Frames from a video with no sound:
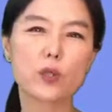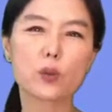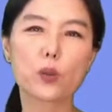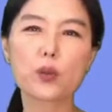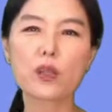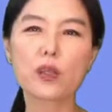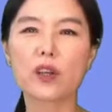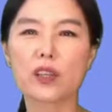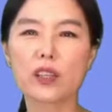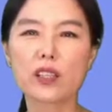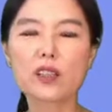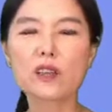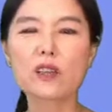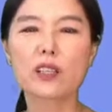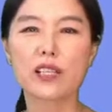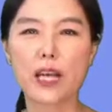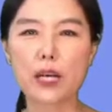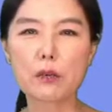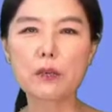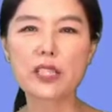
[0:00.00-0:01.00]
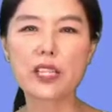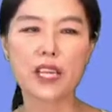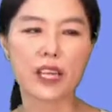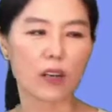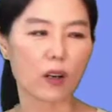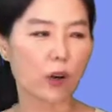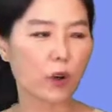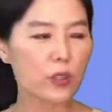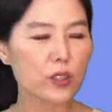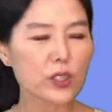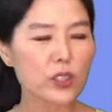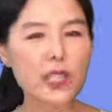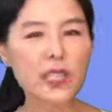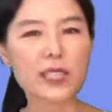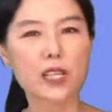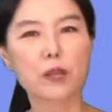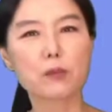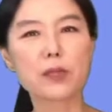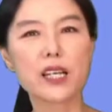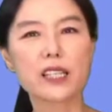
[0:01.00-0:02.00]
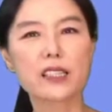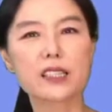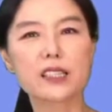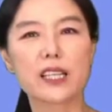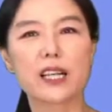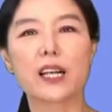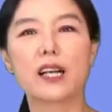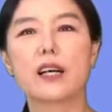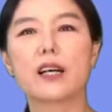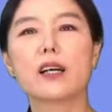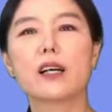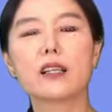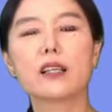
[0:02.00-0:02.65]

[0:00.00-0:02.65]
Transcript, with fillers: 노력 이런 걸 낭비해. 어디에 낭비하느냐.